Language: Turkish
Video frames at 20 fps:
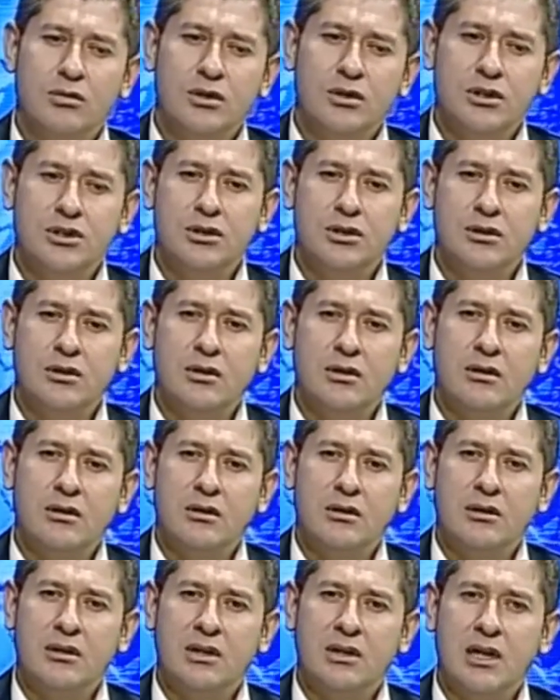işin
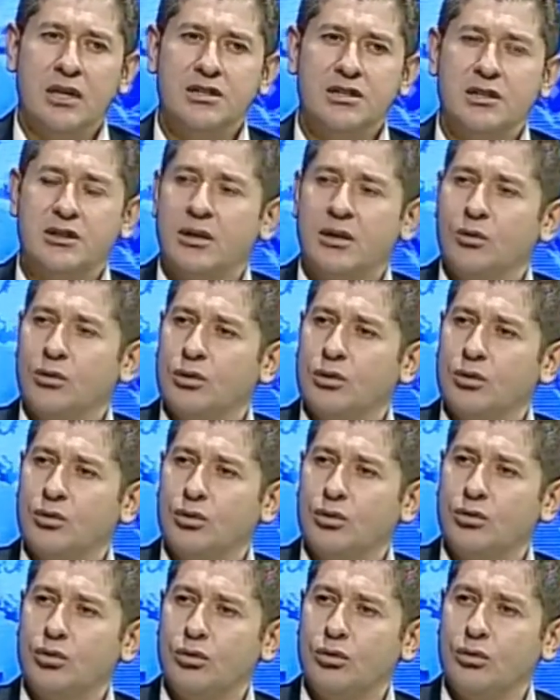gerçekten orada
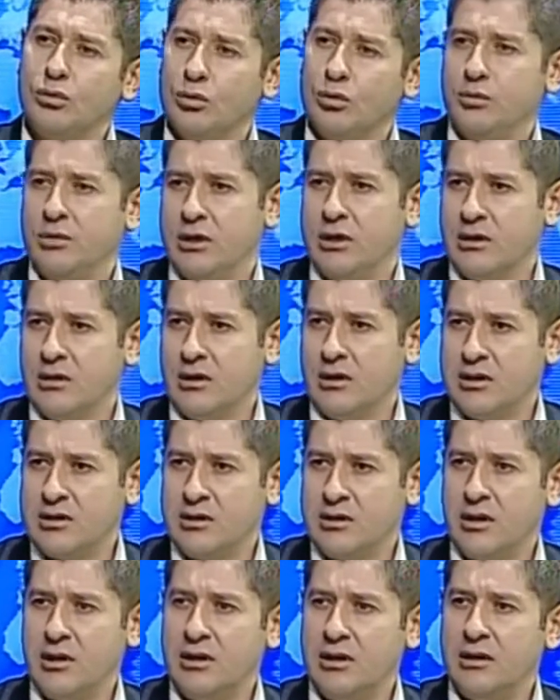götürüldüğü bir
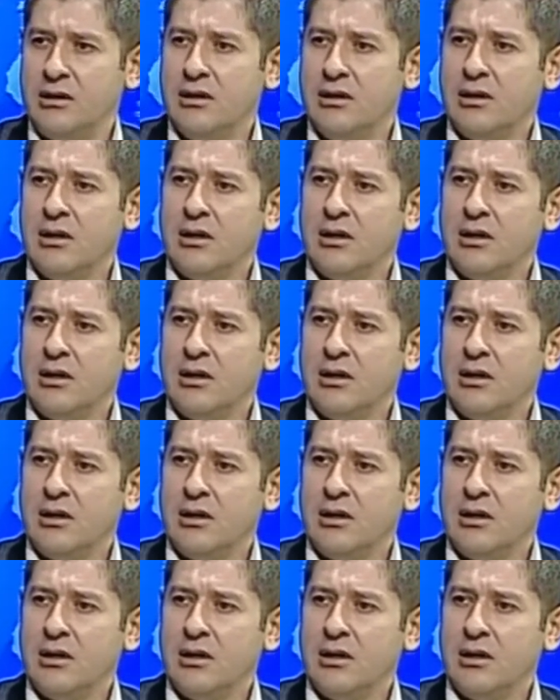hastane.